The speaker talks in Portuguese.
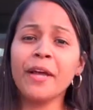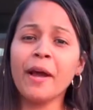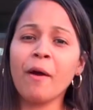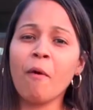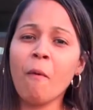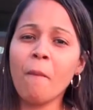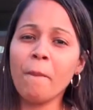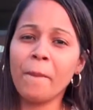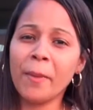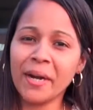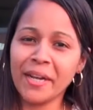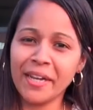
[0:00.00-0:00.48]

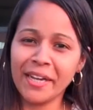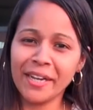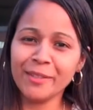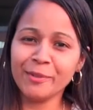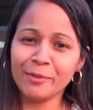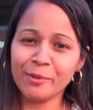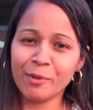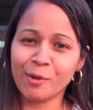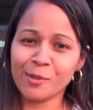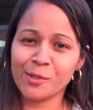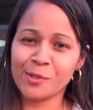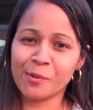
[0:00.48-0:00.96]
acompanhando
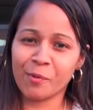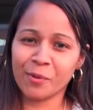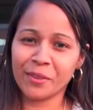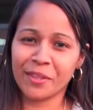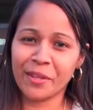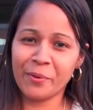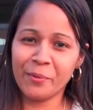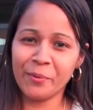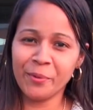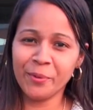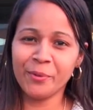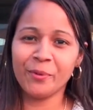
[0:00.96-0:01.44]
o nosso
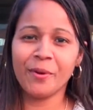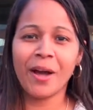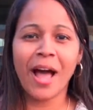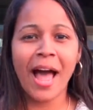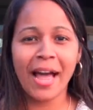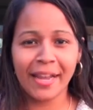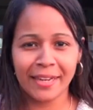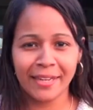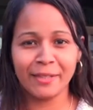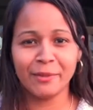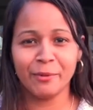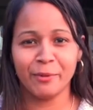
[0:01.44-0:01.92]
conteúdo
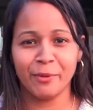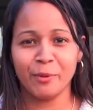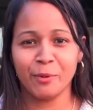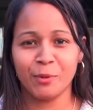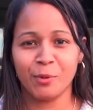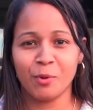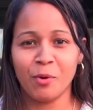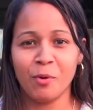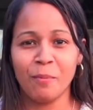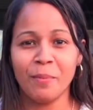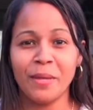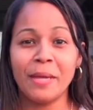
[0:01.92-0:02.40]
aqui no
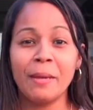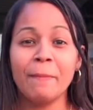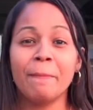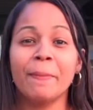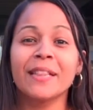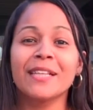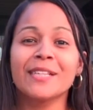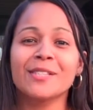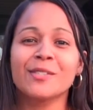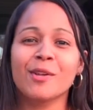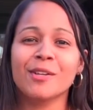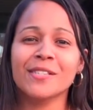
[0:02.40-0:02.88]
YouTube e
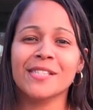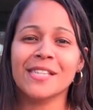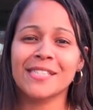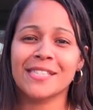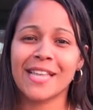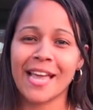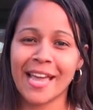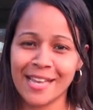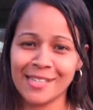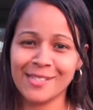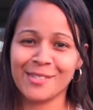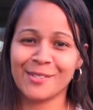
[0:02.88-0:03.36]
pelas nossas
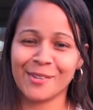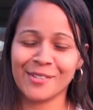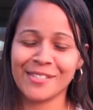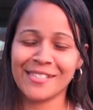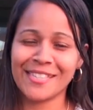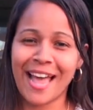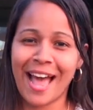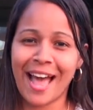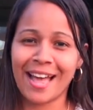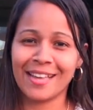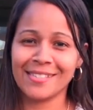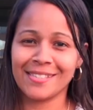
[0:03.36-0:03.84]
redes
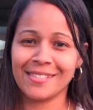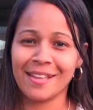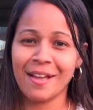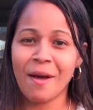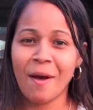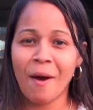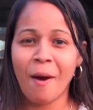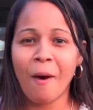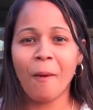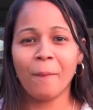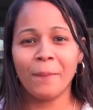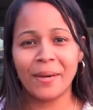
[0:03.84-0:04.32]
sociais.
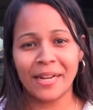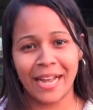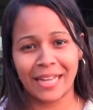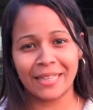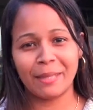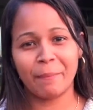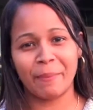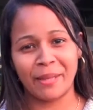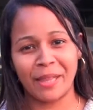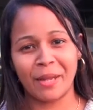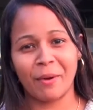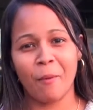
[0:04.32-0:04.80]

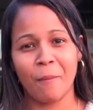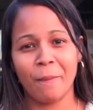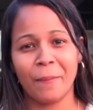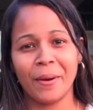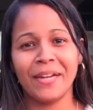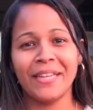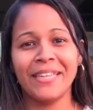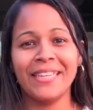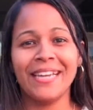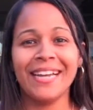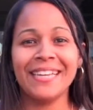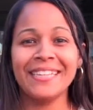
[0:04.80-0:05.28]
Obrigada pela
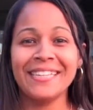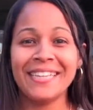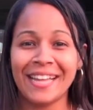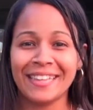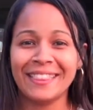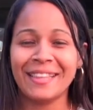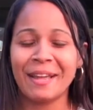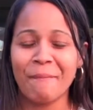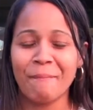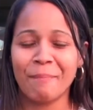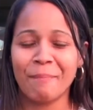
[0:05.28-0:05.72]
companhia e até a